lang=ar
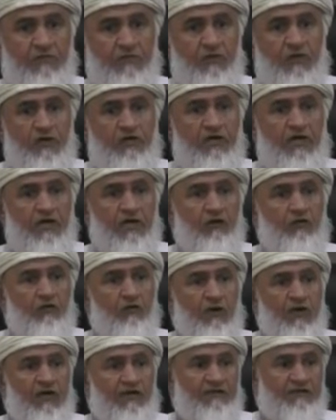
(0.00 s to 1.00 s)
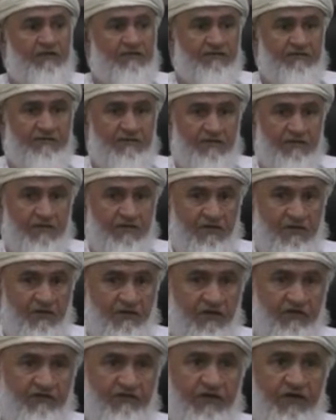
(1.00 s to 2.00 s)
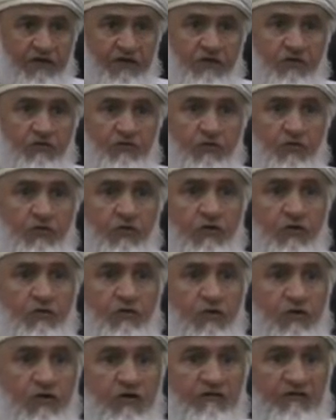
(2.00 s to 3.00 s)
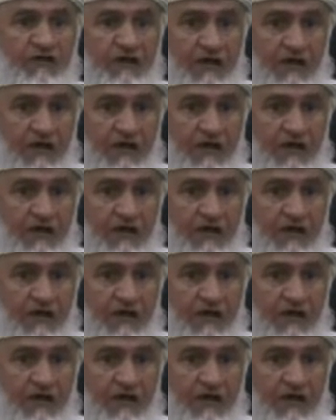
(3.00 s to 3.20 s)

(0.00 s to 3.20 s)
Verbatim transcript: ولد له ولد وفيه ثقوب في